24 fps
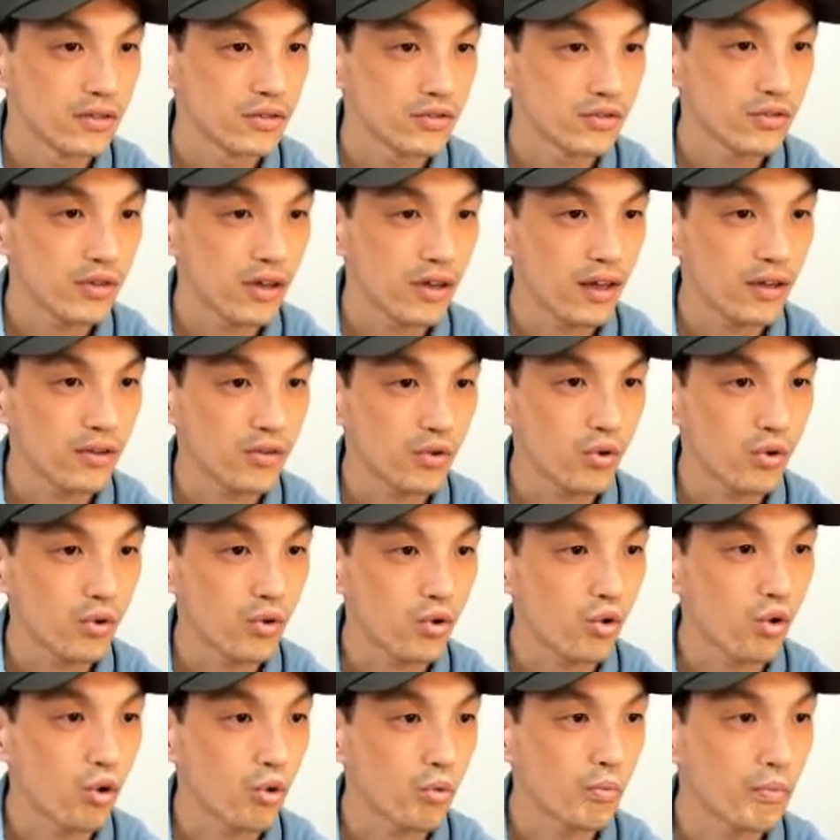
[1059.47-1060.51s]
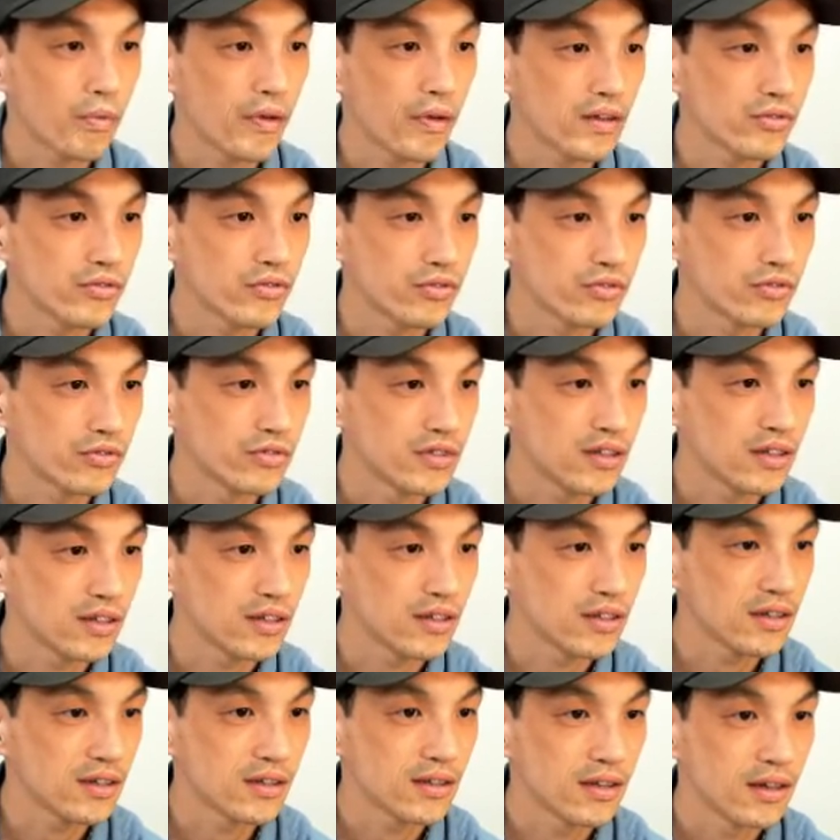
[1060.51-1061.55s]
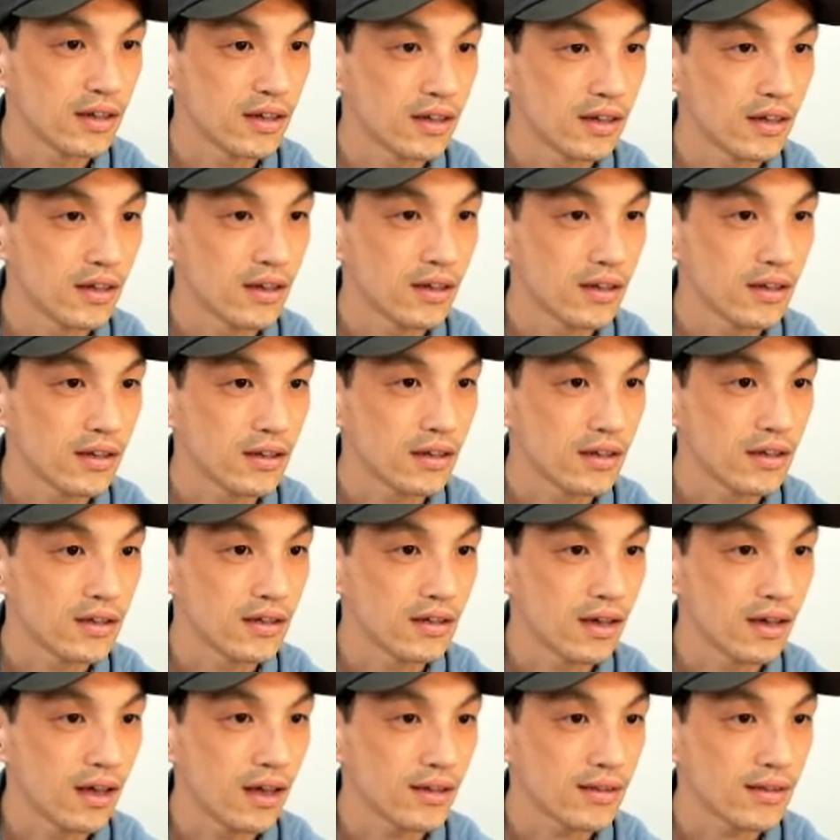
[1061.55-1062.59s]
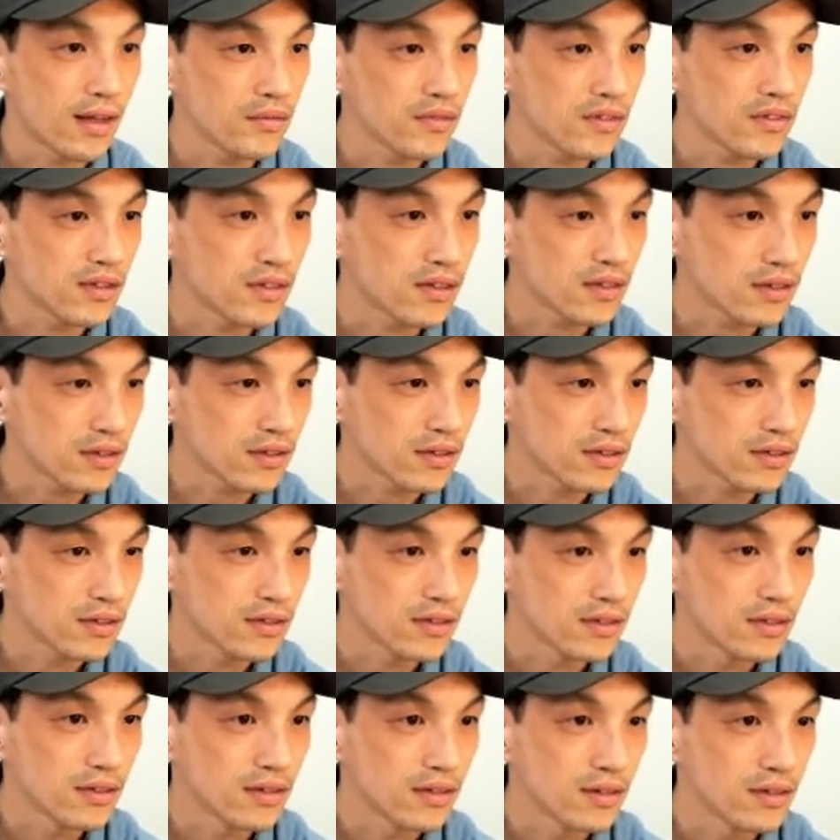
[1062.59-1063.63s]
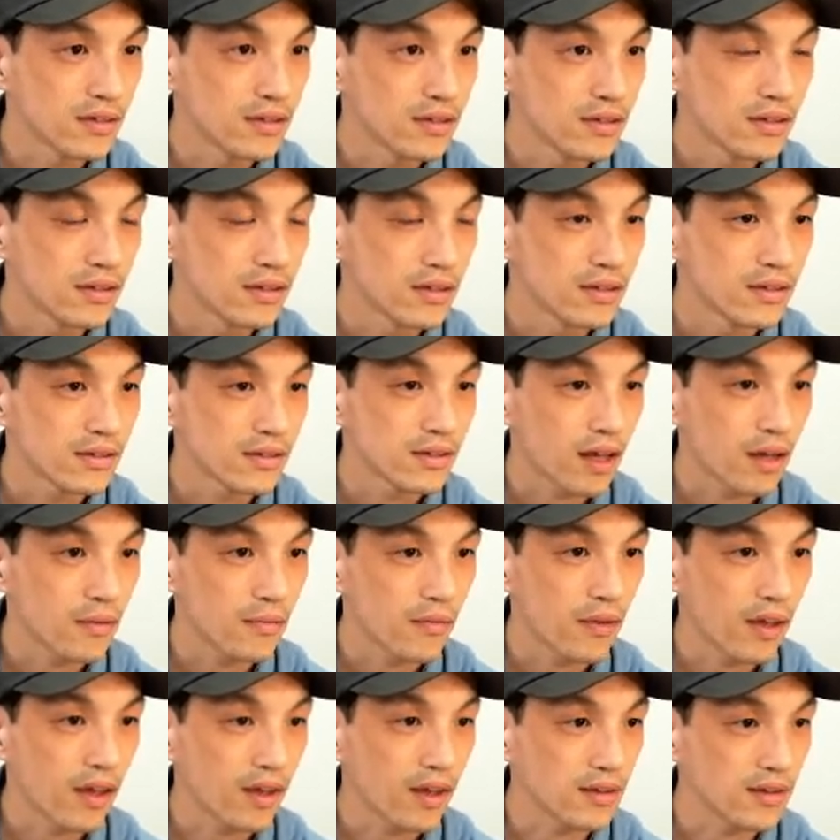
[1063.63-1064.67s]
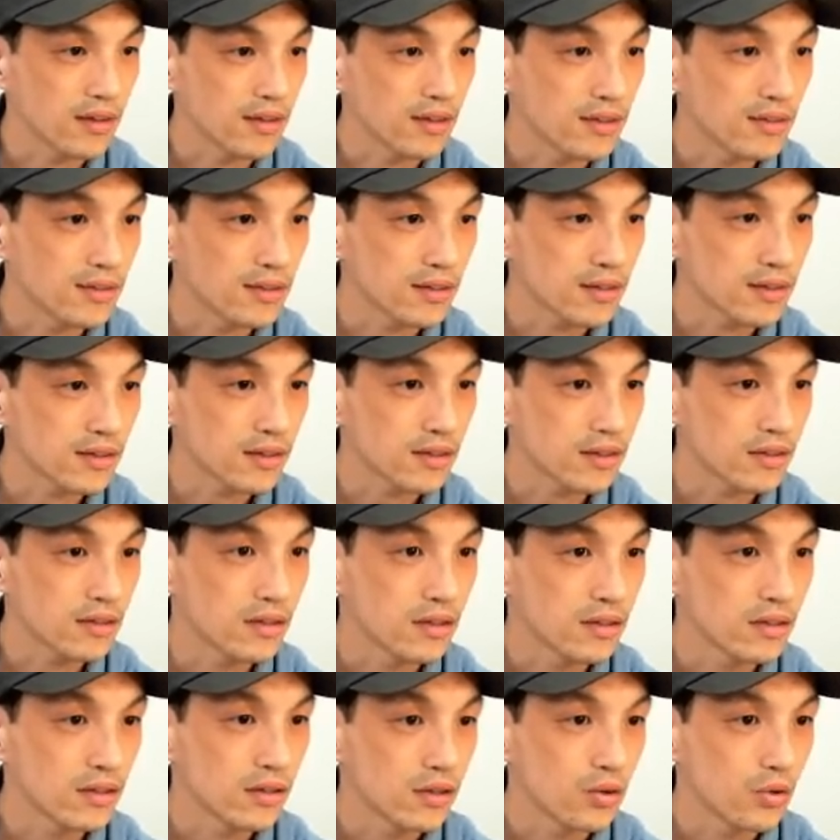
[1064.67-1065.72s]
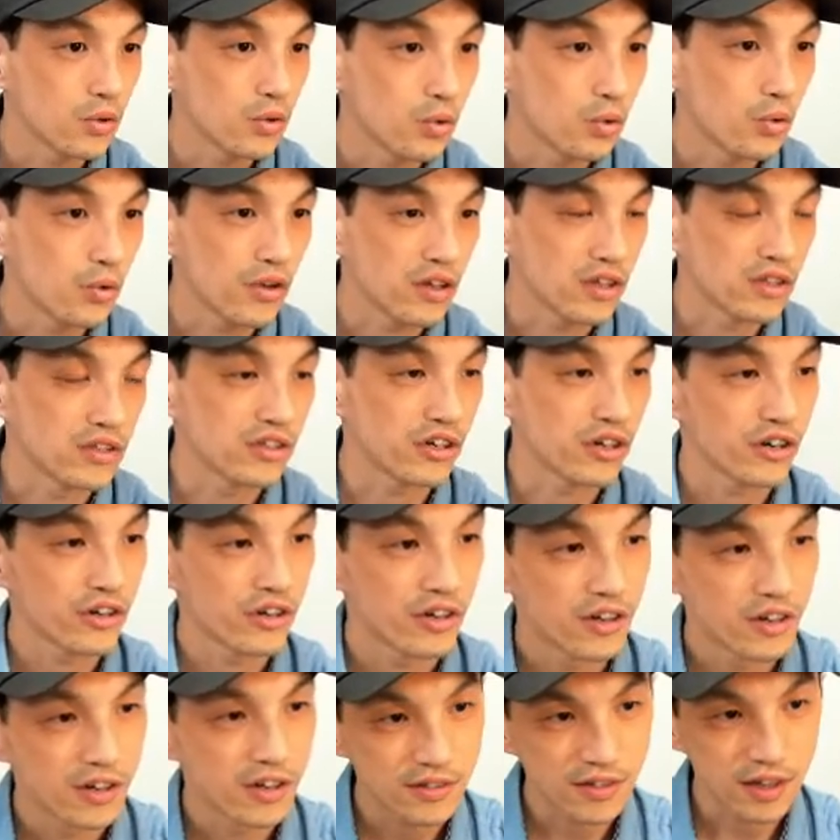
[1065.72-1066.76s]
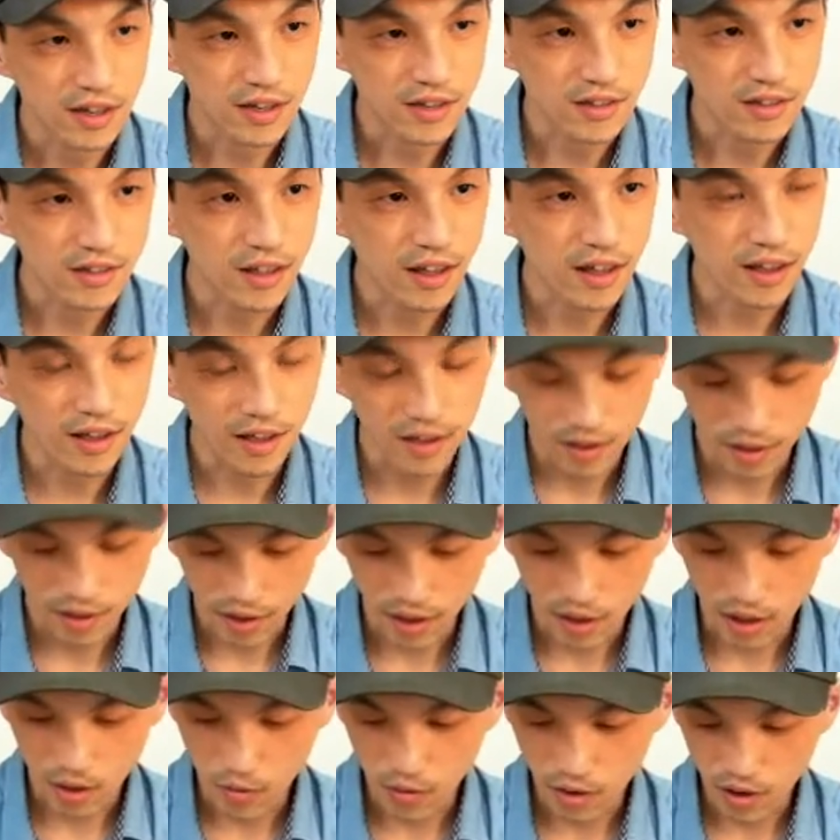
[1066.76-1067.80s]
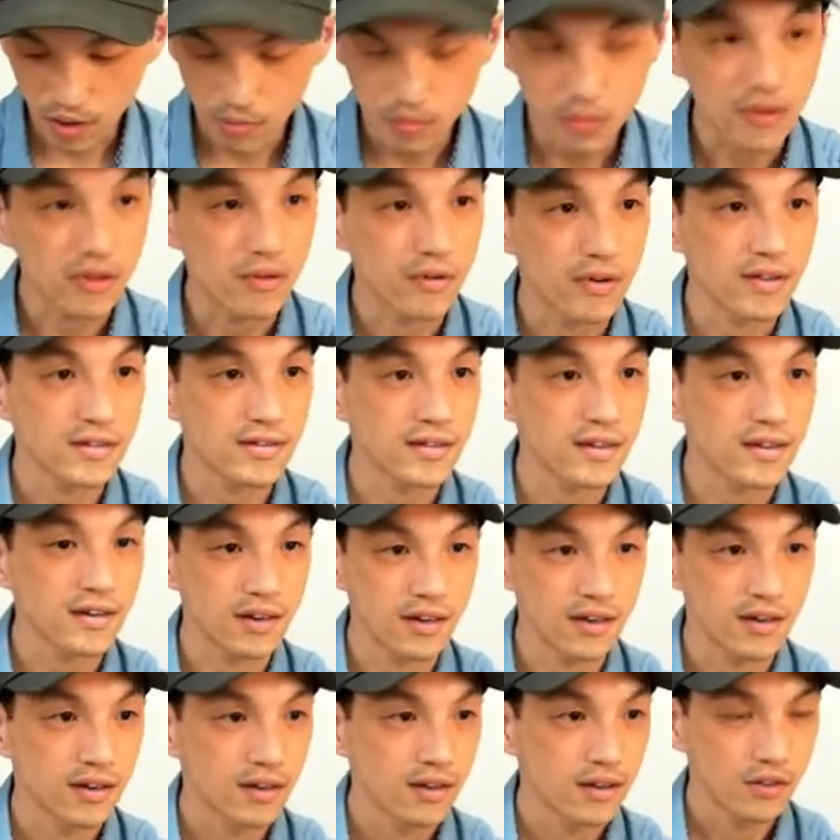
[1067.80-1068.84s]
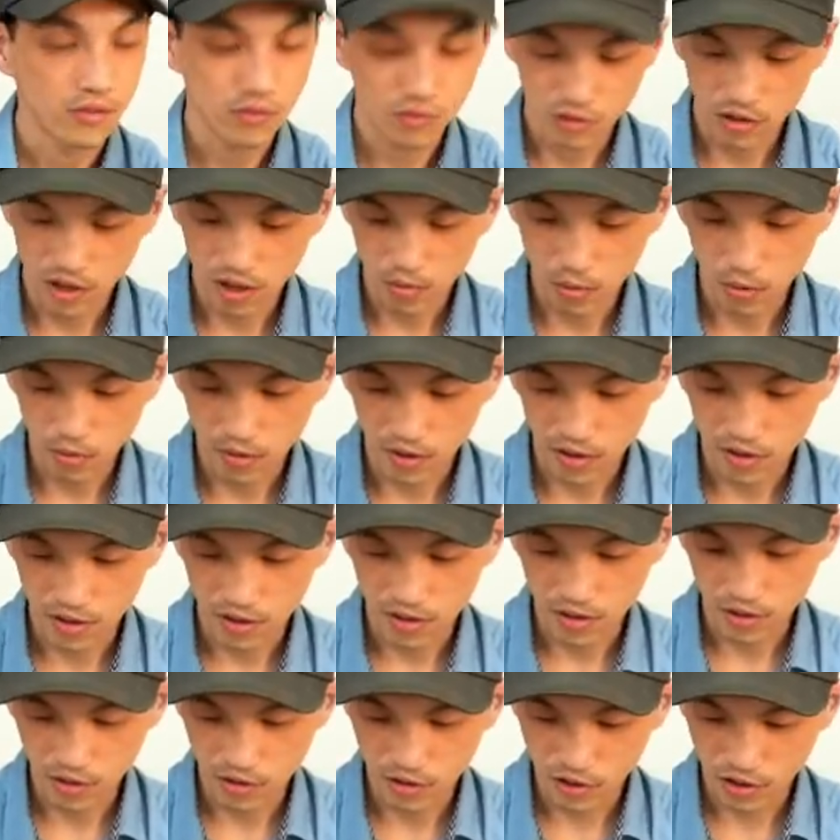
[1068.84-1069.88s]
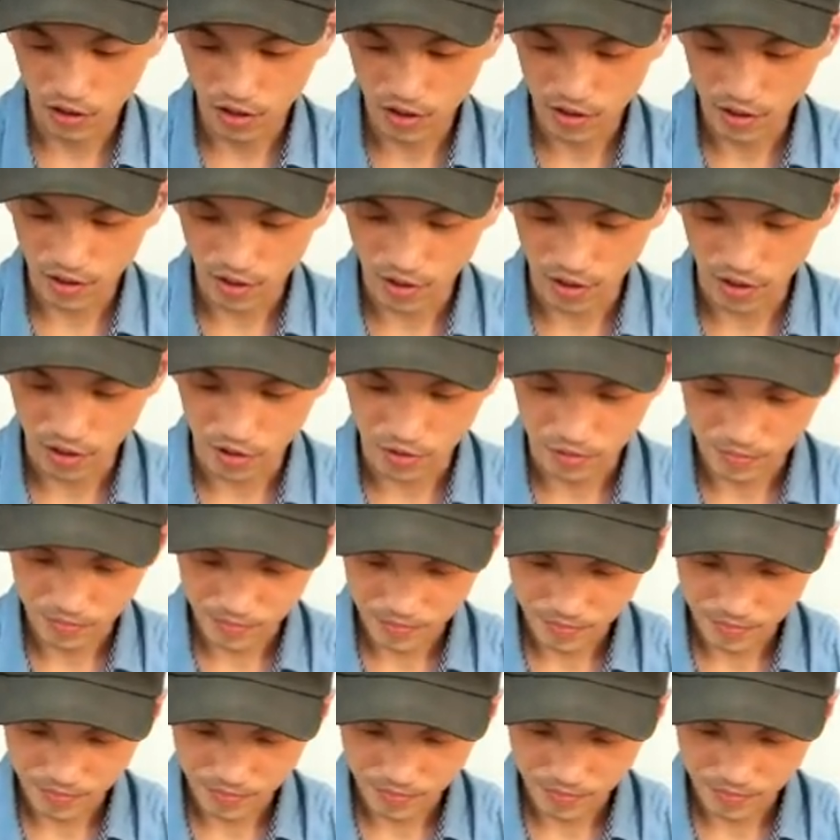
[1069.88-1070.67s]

최소 공배수는 2의 3승 3의 2승 5이죠. 자, 이때 A와 B와 C를 구해보면 어떻게 될까요?